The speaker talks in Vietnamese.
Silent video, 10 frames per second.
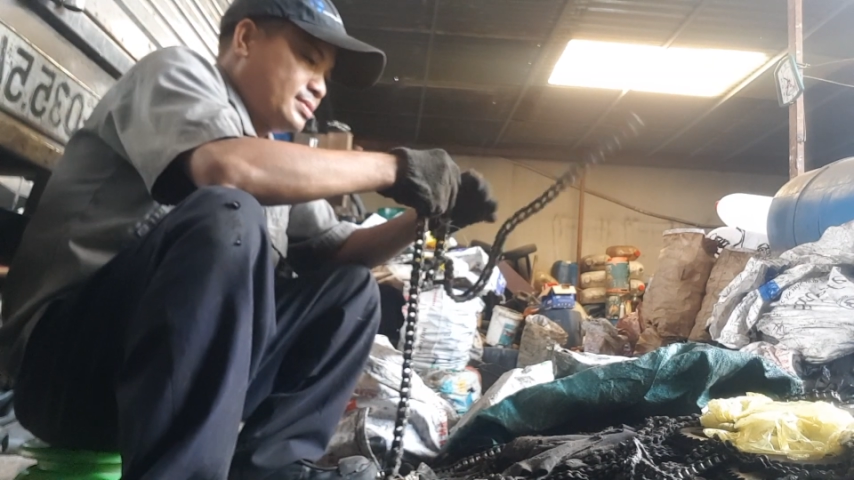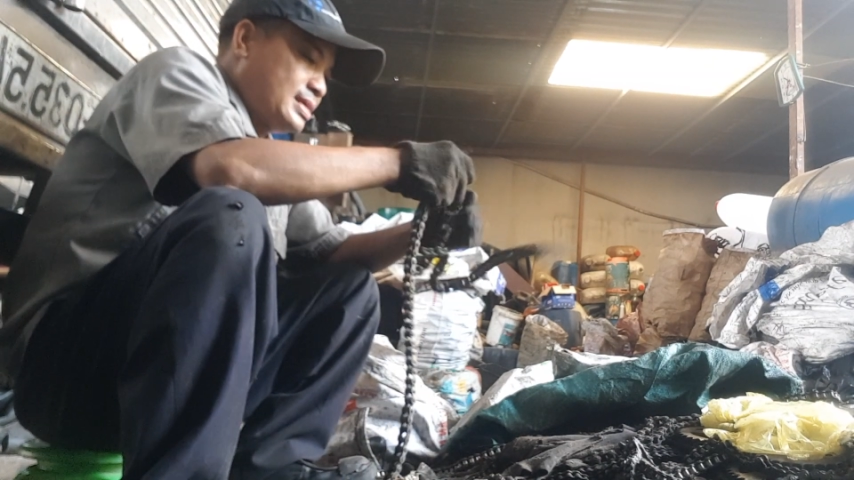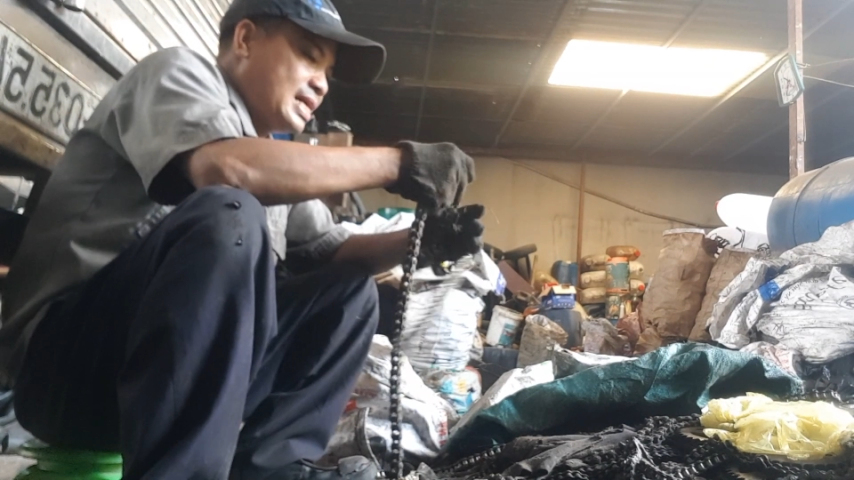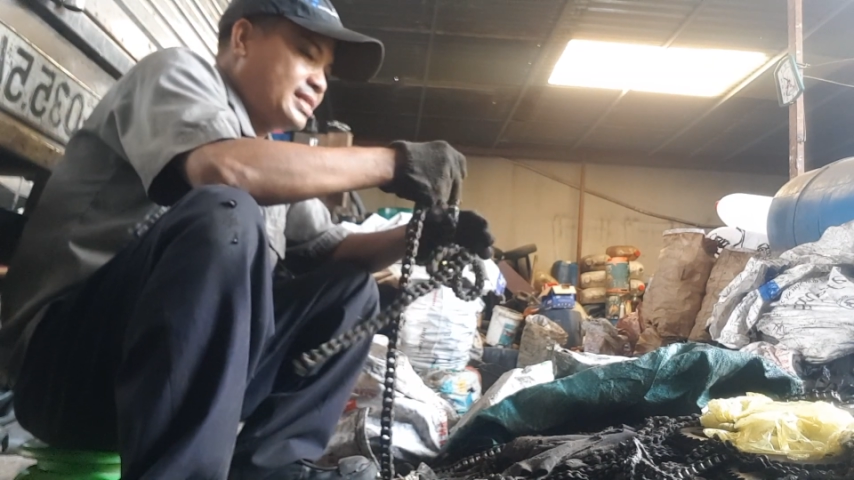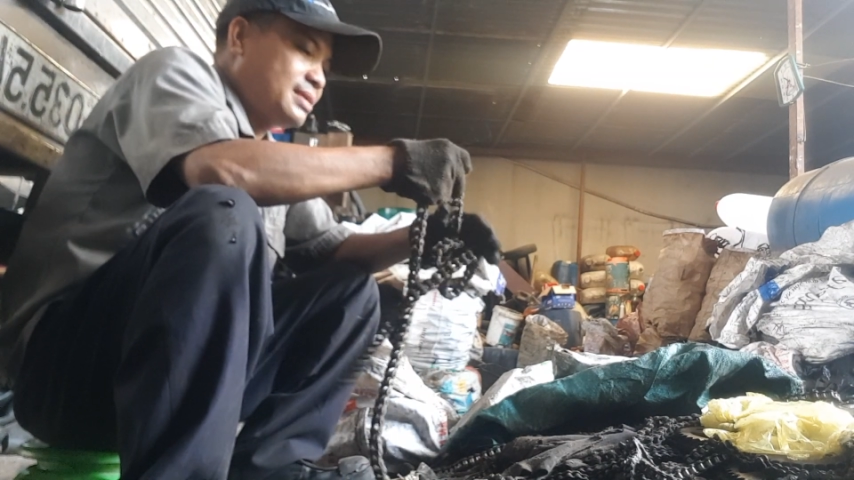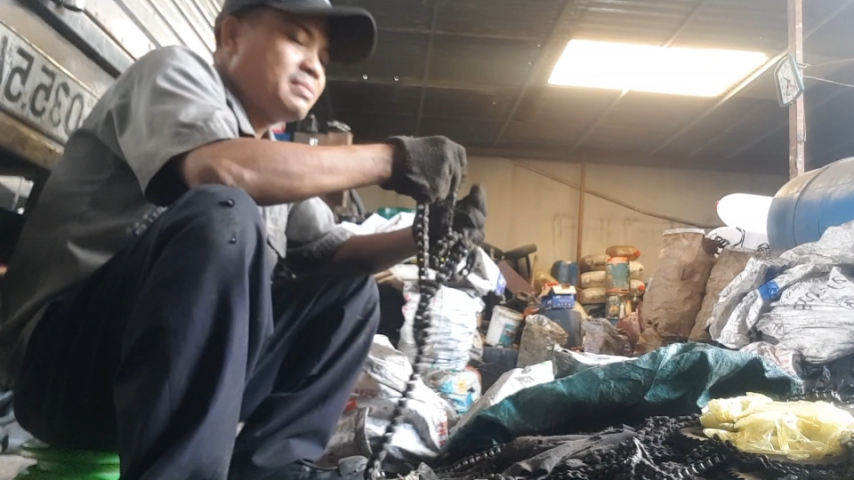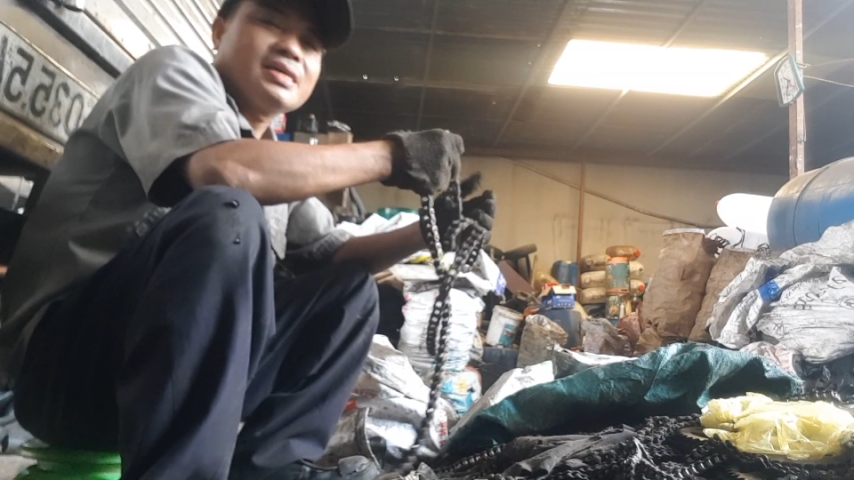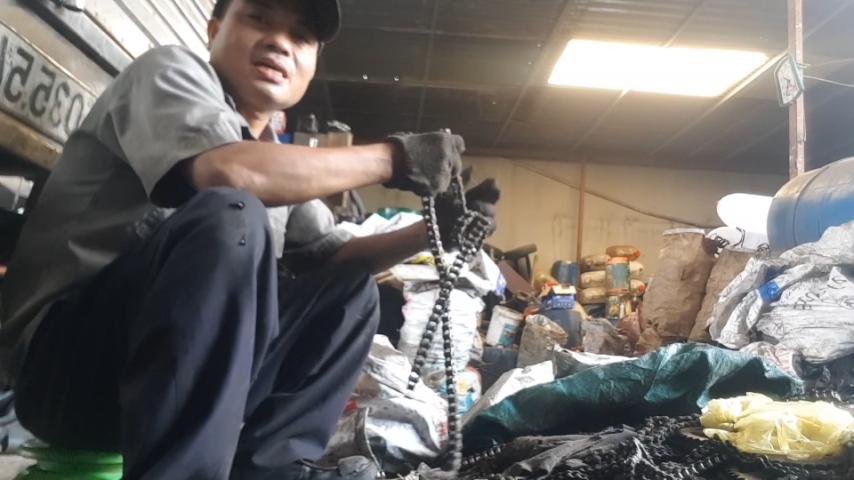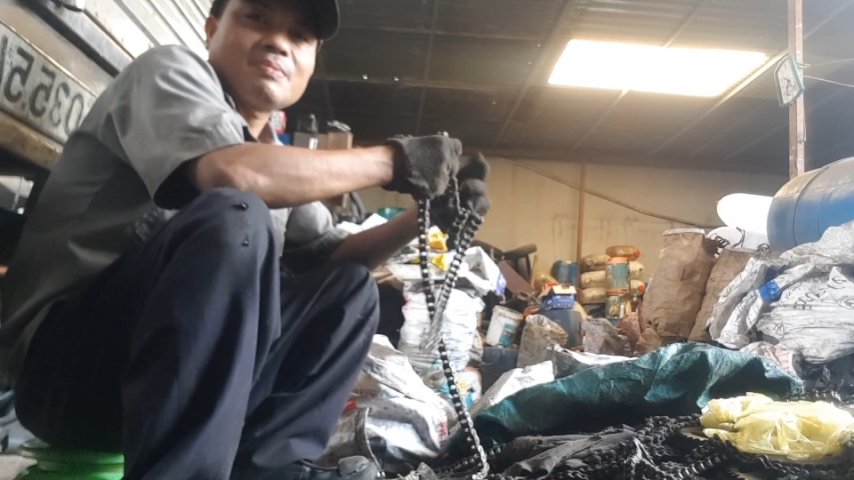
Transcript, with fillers: hai tấn mấy các